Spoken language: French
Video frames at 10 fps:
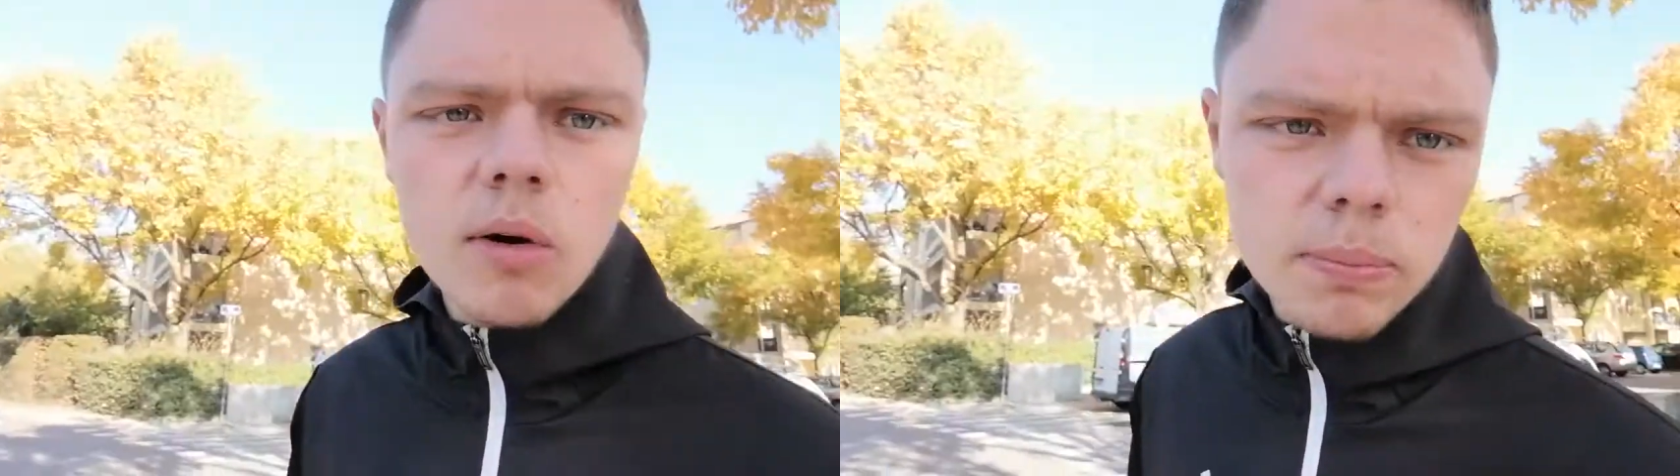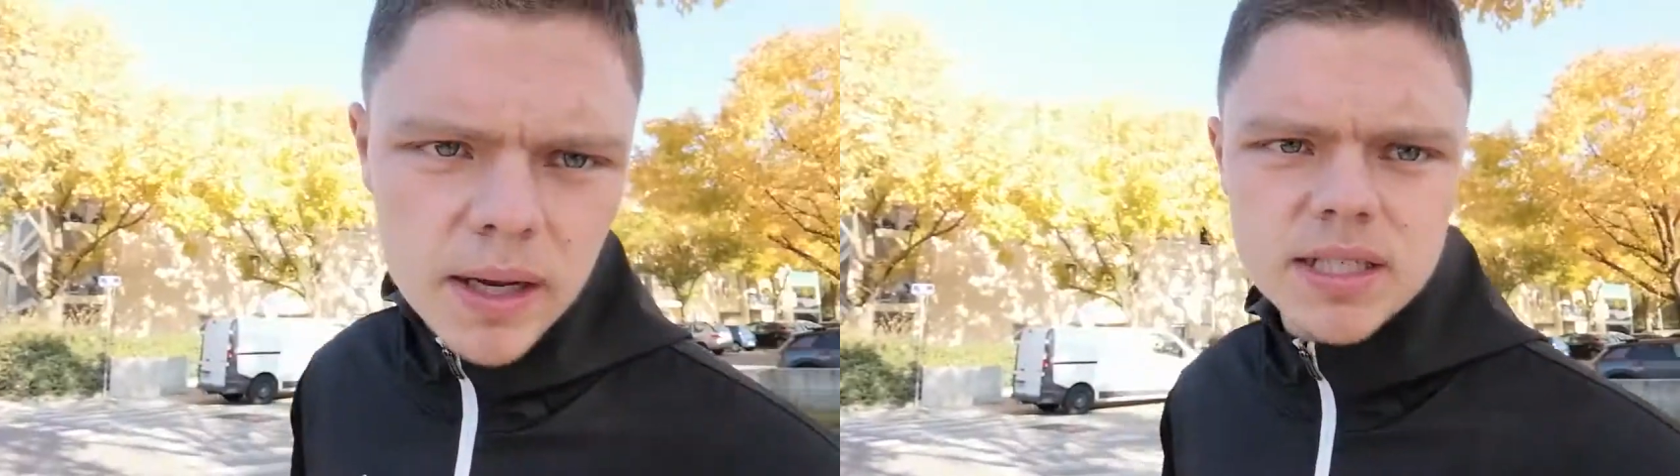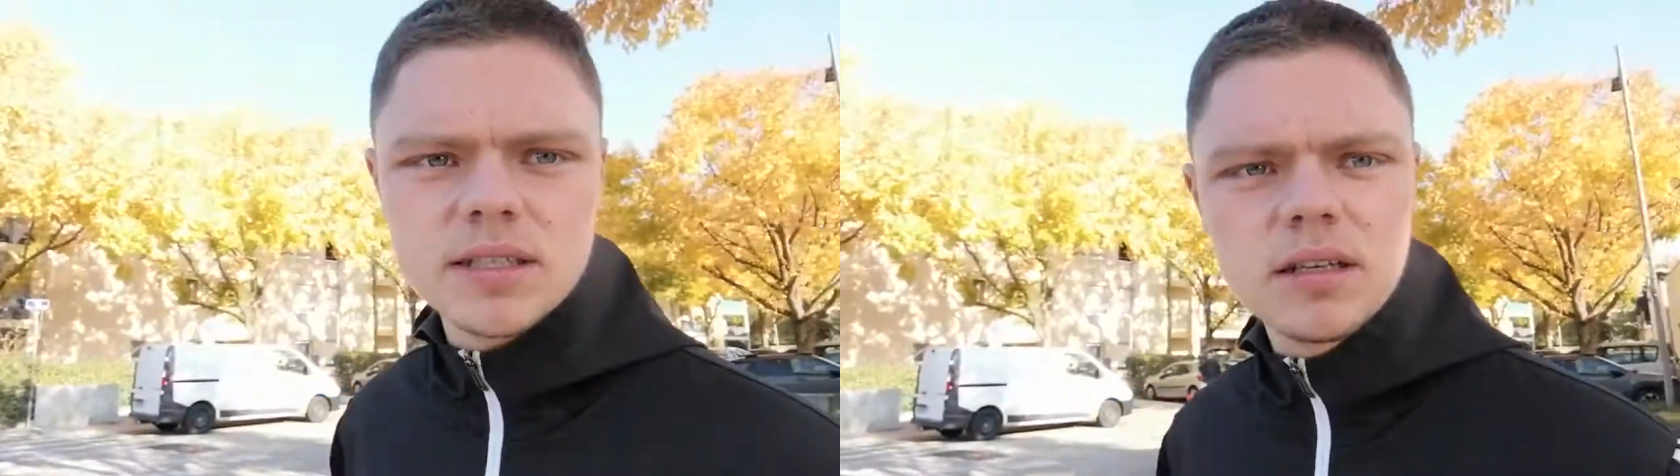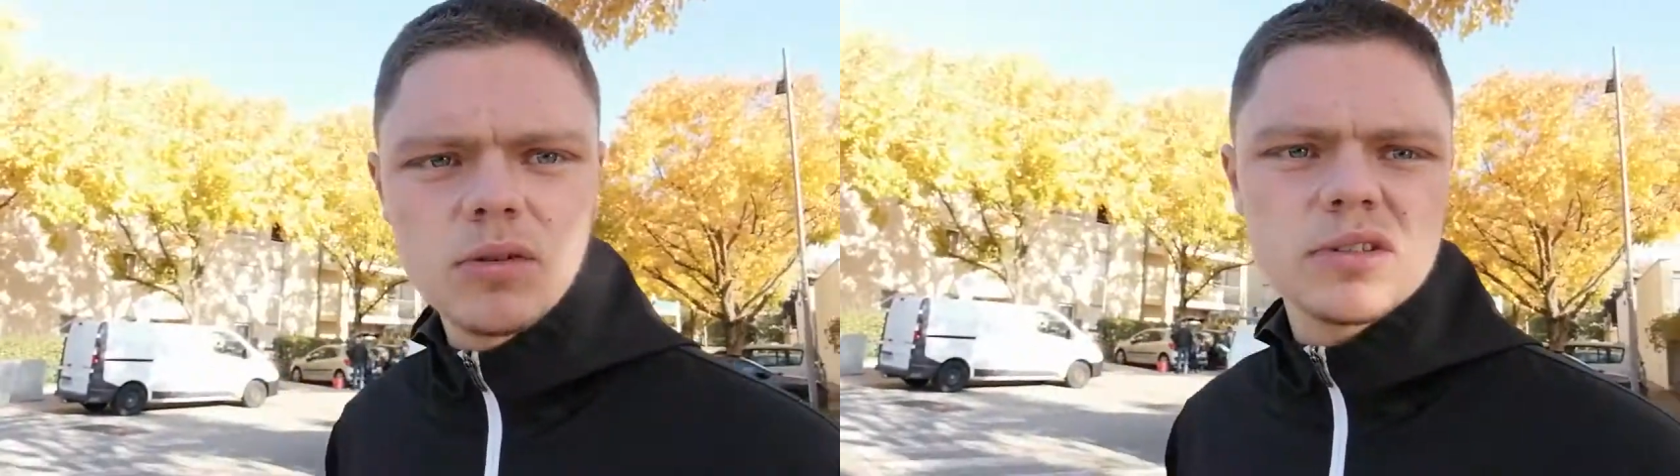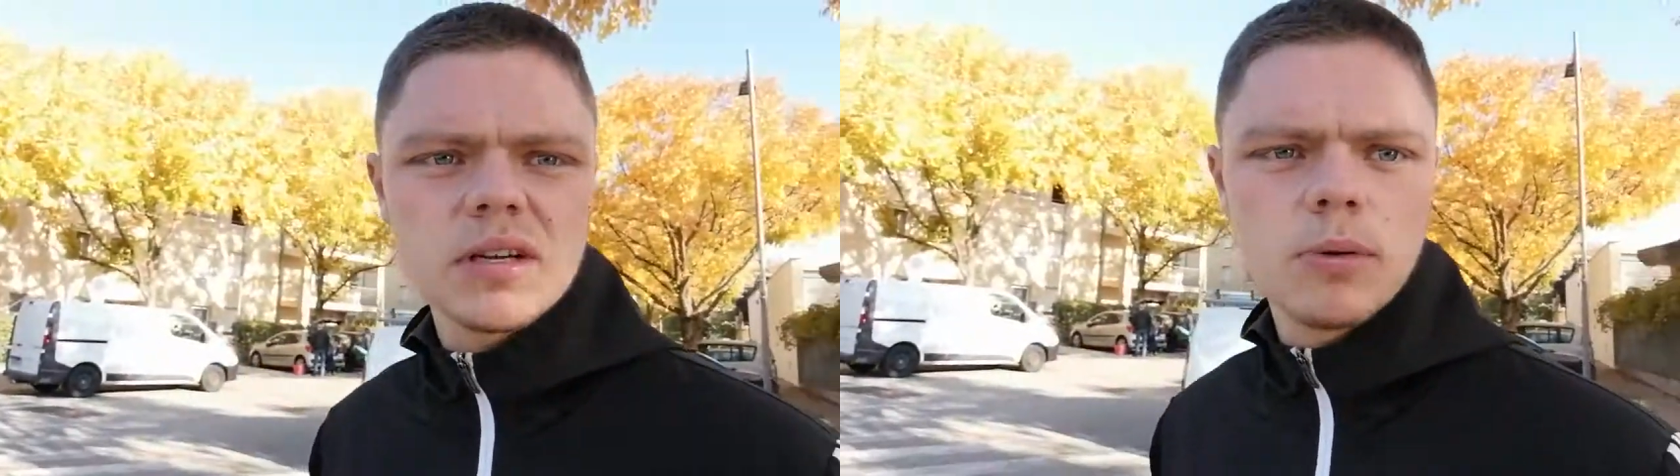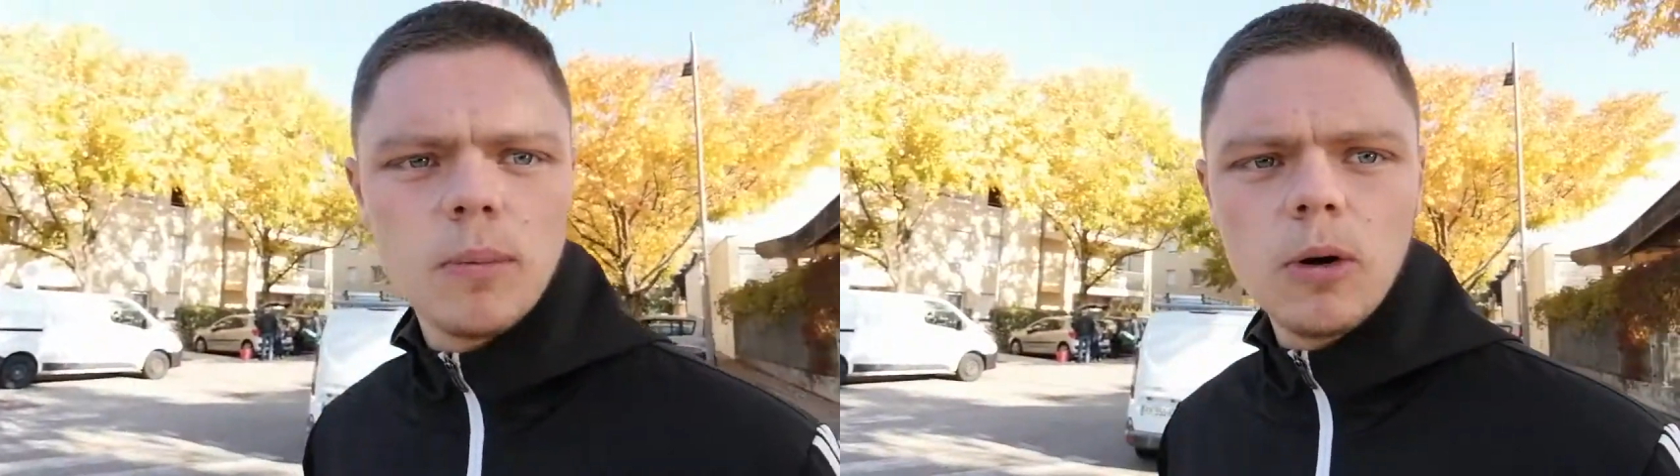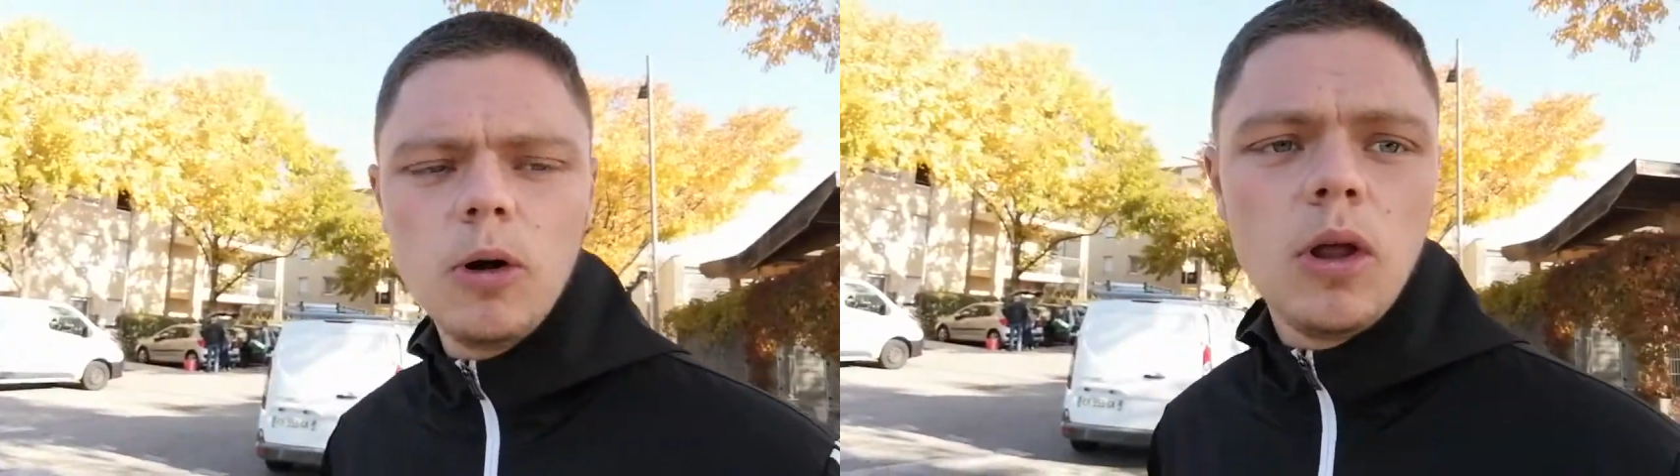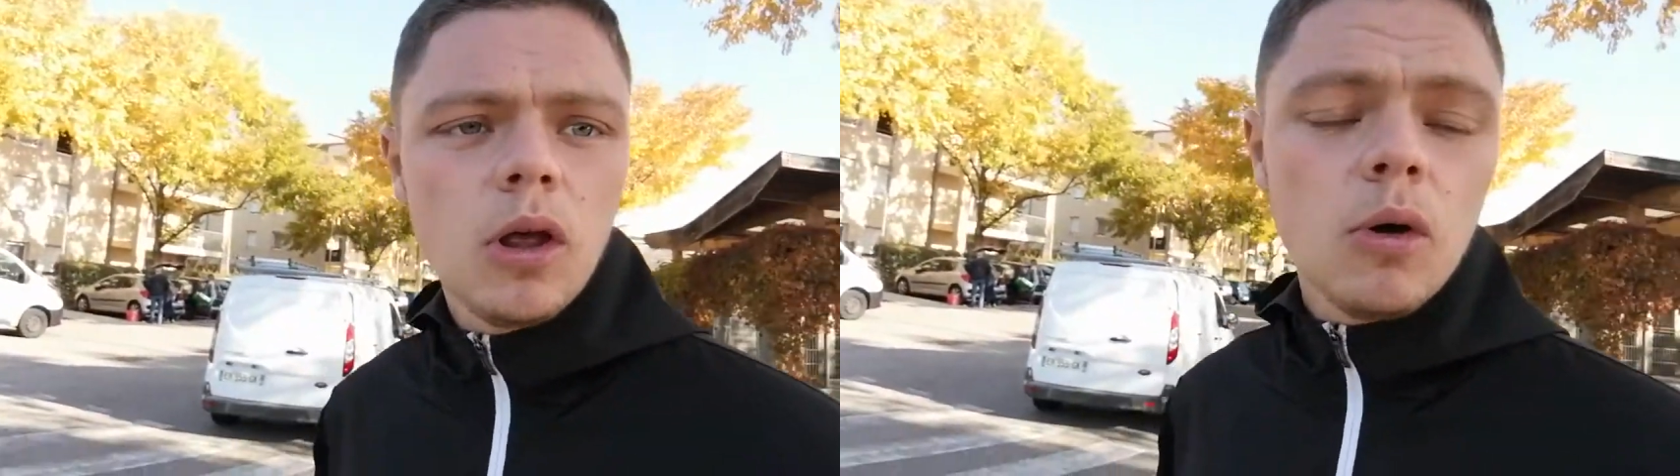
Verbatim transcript: en place, tout simplement,